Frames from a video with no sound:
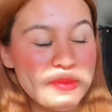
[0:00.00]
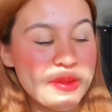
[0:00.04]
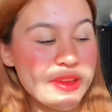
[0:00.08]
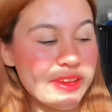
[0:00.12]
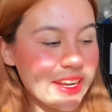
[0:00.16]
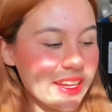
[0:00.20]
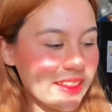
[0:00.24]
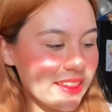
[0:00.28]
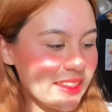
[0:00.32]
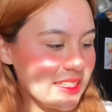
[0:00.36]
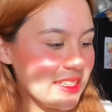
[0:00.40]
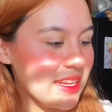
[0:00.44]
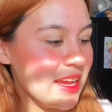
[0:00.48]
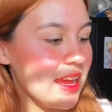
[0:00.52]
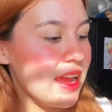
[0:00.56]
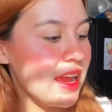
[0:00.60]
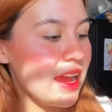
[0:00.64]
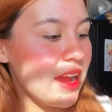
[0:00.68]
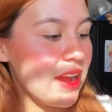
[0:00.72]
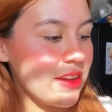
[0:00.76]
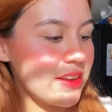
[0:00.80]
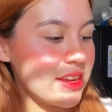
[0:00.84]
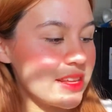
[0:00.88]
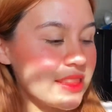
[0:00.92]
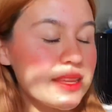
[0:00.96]
muy grandes.
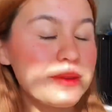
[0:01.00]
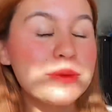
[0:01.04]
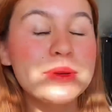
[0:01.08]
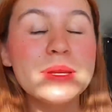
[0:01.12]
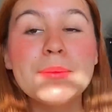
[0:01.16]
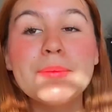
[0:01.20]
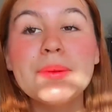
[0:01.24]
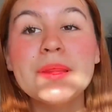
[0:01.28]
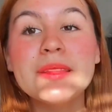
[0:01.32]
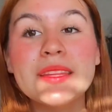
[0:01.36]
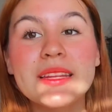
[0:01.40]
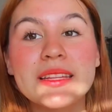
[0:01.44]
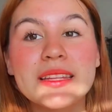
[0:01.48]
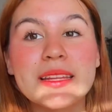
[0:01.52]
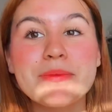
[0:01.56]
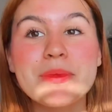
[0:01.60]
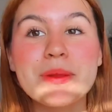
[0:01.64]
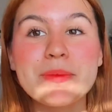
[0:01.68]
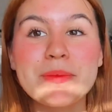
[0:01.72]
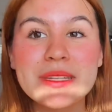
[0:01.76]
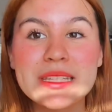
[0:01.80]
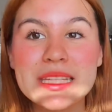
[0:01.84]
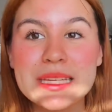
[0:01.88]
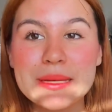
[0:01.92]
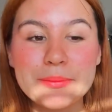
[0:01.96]
Ahorita voy a plantar
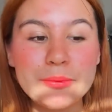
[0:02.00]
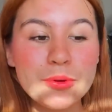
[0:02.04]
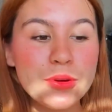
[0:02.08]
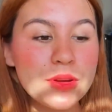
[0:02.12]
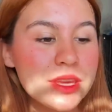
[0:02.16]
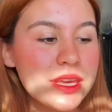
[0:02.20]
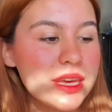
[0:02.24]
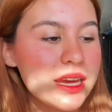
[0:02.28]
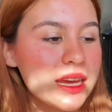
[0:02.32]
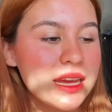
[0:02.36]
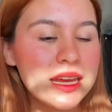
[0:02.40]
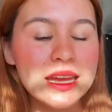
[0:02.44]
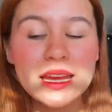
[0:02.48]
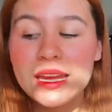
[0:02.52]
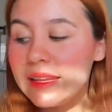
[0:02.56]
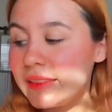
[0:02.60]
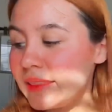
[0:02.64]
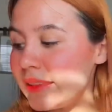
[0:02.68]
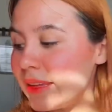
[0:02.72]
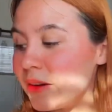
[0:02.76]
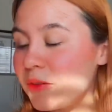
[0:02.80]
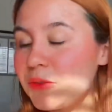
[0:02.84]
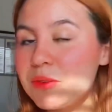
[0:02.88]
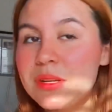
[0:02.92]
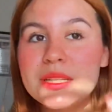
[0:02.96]
también mi cebolla,
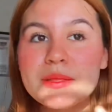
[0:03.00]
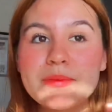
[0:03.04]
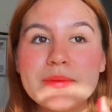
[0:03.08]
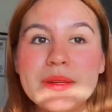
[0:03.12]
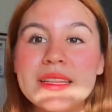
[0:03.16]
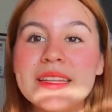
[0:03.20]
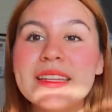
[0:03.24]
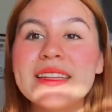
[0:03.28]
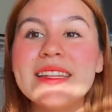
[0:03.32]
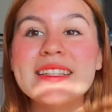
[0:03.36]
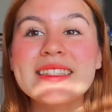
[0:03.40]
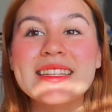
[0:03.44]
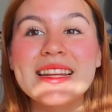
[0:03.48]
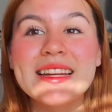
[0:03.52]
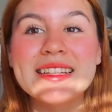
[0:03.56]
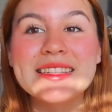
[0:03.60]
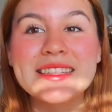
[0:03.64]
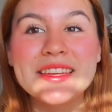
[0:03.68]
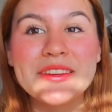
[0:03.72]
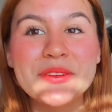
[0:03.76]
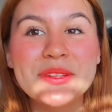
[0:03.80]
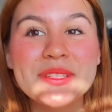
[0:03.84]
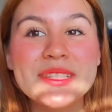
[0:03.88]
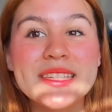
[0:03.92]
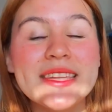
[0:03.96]
tengo unas plantitas que les
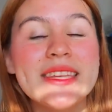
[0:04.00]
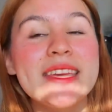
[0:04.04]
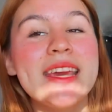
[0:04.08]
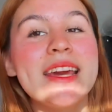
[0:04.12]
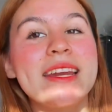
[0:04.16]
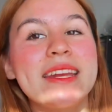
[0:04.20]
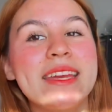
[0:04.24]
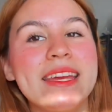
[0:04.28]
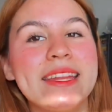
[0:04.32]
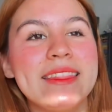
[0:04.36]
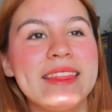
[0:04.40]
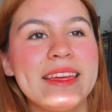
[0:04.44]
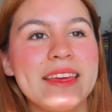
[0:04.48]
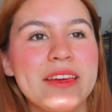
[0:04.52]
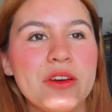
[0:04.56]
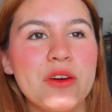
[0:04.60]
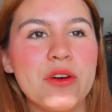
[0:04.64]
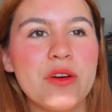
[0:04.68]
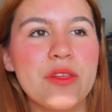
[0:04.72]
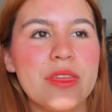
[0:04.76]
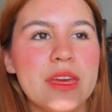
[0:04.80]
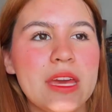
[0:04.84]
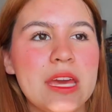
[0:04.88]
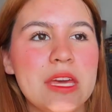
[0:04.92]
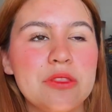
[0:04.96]
quiero enseñar que
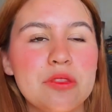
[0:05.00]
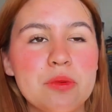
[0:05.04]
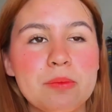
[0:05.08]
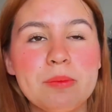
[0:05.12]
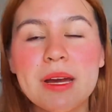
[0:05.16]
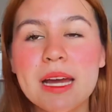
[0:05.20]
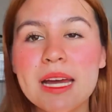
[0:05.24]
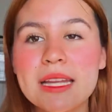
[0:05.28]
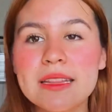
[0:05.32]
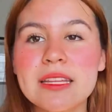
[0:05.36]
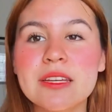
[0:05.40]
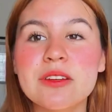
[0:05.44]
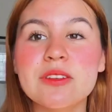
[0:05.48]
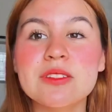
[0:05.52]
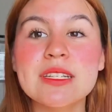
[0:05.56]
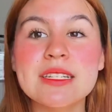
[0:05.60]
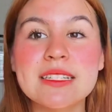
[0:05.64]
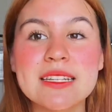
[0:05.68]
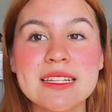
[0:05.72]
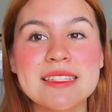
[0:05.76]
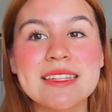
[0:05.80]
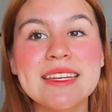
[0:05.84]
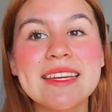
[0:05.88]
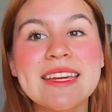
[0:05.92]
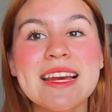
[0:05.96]
tengo de tomáticos
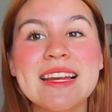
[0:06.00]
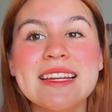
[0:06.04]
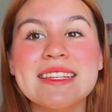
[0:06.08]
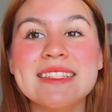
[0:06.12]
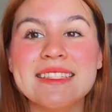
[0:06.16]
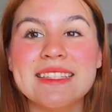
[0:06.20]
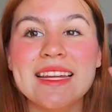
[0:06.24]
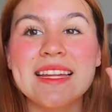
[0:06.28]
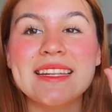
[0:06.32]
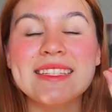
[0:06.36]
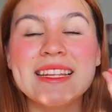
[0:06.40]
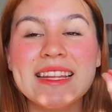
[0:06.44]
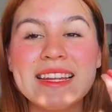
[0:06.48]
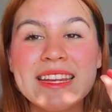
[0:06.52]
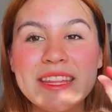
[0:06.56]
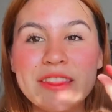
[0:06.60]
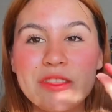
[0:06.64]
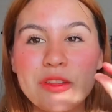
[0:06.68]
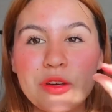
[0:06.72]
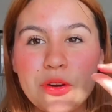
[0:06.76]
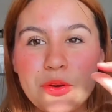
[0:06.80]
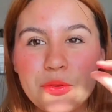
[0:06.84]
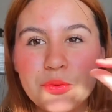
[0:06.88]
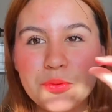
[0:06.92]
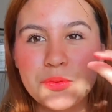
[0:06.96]
así que ya están
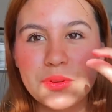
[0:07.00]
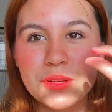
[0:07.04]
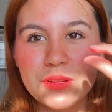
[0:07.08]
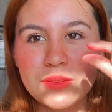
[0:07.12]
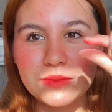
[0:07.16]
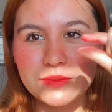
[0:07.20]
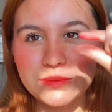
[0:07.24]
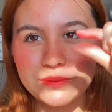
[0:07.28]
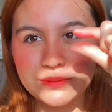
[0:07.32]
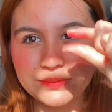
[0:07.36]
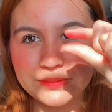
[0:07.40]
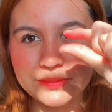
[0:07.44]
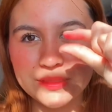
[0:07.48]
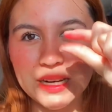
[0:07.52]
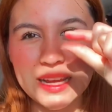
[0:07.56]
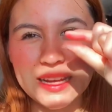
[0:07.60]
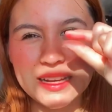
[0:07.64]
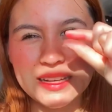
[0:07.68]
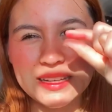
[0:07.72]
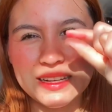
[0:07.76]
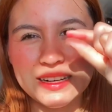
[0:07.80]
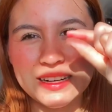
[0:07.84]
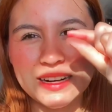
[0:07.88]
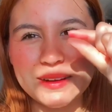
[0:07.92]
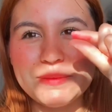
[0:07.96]
saliendo
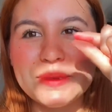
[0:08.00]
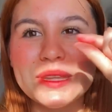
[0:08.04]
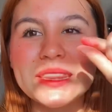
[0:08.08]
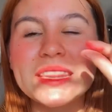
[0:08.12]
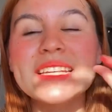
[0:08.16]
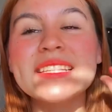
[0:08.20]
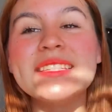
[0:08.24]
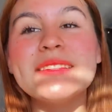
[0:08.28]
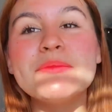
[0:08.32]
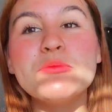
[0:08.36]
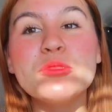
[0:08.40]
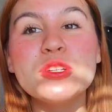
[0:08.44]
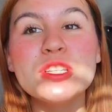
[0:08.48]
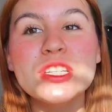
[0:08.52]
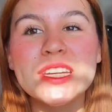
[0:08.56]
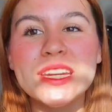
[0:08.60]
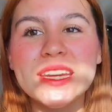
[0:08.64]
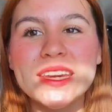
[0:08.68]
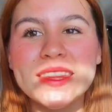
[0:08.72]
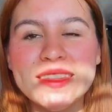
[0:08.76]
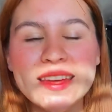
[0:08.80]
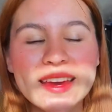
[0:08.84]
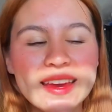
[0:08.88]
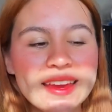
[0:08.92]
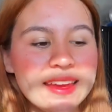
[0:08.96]
una ramita así muy
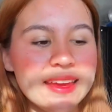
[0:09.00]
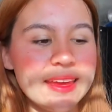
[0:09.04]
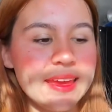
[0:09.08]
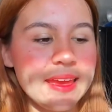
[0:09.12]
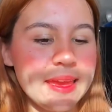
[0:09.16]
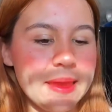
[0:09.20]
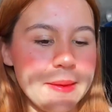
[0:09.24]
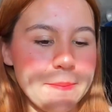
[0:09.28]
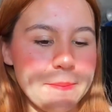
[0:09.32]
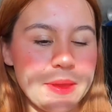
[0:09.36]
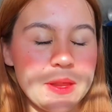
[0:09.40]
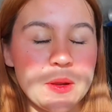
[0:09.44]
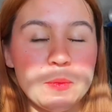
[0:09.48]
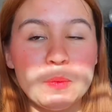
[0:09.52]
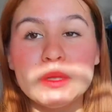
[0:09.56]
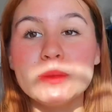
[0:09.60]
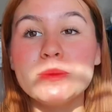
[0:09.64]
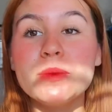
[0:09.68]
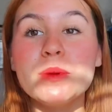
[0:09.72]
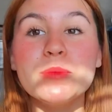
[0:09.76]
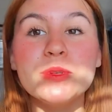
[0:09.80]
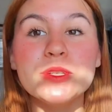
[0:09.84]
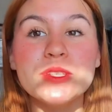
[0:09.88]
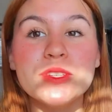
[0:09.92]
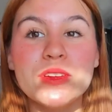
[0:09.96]
chiquita, pero pues
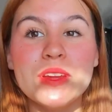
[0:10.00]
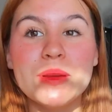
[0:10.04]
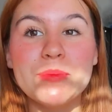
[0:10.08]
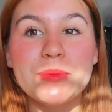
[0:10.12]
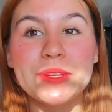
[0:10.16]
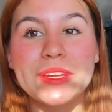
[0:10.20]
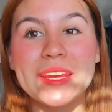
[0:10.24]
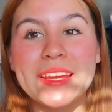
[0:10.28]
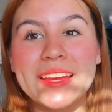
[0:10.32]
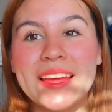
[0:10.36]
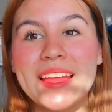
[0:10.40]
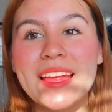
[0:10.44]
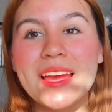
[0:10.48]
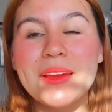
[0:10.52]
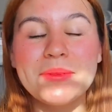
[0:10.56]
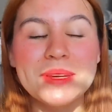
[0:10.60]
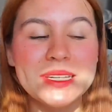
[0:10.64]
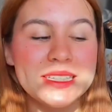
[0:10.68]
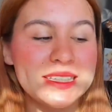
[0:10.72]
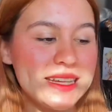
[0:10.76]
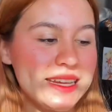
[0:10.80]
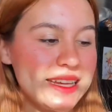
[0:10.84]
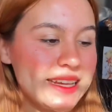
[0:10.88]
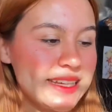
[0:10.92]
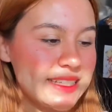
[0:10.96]
me emociona porque cada
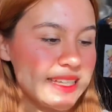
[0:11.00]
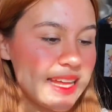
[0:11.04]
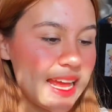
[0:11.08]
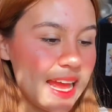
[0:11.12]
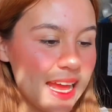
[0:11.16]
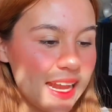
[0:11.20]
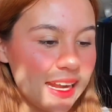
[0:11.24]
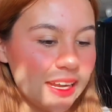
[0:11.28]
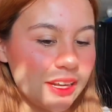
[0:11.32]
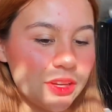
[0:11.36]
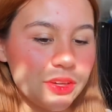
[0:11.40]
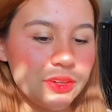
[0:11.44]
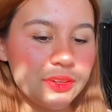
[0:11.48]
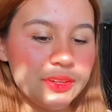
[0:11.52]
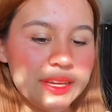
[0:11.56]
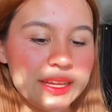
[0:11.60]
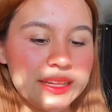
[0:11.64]
avance es algo.